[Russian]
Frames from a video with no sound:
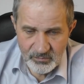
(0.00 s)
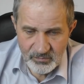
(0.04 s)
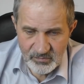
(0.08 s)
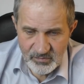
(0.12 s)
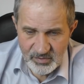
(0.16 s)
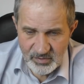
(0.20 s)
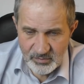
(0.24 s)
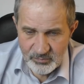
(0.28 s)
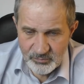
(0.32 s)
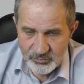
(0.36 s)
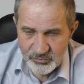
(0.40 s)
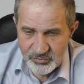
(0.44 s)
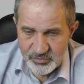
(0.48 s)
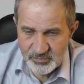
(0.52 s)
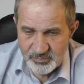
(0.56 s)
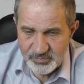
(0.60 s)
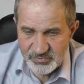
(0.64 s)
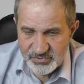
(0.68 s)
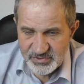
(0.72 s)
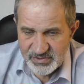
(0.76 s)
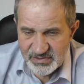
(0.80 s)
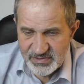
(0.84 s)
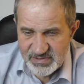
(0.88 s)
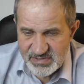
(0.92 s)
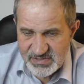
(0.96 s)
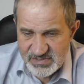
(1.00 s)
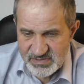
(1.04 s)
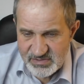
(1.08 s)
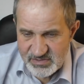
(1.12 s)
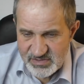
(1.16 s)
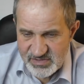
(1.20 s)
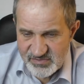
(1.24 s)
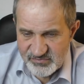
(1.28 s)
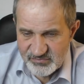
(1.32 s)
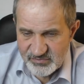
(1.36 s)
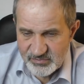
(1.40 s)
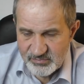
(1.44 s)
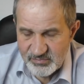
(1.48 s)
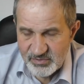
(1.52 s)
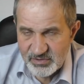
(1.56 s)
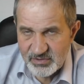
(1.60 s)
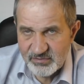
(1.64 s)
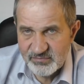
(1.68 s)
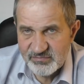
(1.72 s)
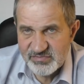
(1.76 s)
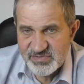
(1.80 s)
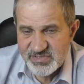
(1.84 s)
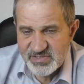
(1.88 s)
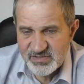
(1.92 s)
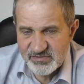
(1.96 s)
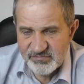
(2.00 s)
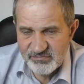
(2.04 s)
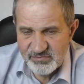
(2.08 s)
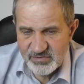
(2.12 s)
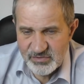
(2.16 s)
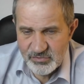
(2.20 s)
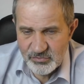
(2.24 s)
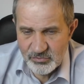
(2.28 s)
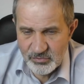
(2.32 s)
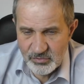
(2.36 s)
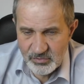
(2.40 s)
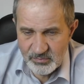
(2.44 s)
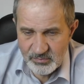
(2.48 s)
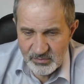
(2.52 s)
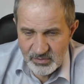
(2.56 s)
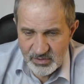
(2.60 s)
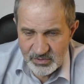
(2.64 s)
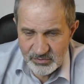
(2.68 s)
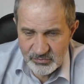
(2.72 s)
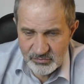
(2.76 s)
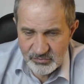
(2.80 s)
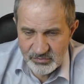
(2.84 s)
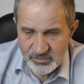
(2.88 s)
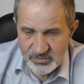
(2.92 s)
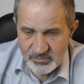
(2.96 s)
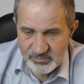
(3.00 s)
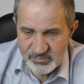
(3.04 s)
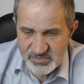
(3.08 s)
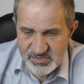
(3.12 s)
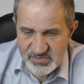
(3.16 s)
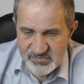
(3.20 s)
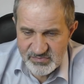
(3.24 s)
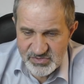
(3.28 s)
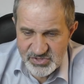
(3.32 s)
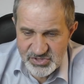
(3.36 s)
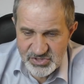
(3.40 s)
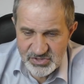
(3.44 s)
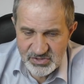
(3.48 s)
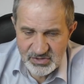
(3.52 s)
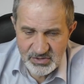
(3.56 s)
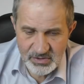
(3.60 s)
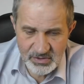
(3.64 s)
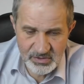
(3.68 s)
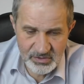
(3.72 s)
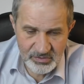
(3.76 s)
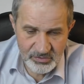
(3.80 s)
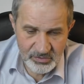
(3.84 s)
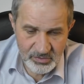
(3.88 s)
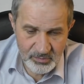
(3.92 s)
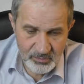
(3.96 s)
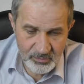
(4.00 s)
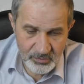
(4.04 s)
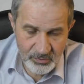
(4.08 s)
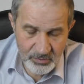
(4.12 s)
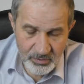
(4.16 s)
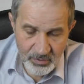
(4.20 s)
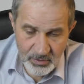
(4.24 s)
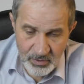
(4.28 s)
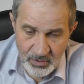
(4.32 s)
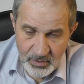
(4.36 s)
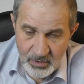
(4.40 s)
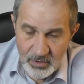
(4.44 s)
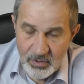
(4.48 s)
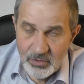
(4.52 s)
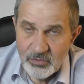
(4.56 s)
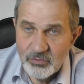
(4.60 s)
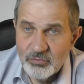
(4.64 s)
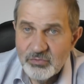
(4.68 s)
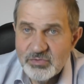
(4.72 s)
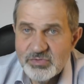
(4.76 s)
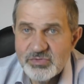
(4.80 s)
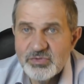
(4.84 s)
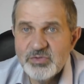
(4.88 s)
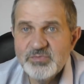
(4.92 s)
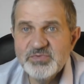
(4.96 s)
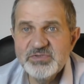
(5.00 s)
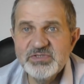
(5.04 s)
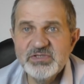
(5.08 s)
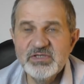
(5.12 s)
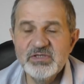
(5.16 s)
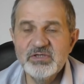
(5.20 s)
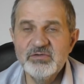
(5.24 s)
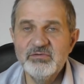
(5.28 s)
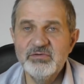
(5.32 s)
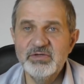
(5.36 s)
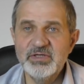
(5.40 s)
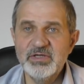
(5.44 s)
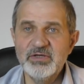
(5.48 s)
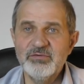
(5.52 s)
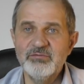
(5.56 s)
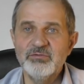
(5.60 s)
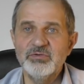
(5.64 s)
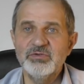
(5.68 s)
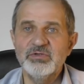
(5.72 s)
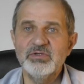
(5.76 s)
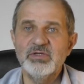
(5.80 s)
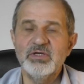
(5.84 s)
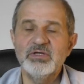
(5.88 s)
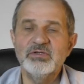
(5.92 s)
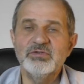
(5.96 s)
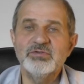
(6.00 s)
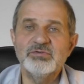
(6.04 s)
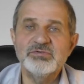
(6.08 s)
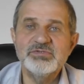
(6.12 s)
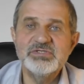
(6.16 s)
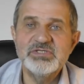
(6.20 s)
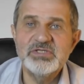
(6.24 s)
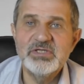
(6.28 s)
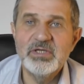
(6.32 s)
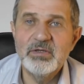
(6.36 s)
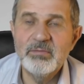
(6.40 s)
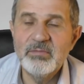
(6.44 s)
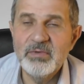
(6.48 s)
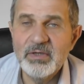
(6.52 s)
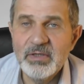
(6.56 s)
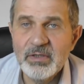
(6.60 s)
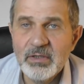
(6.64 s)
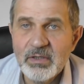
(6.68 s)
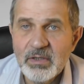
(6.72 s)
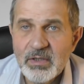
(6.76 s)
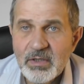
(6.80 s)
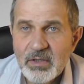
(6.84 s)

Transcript: Там будет плейлист с выбором всех видео, которые посвящены этому. Ну, собственно говоря, вот так, друзья мои.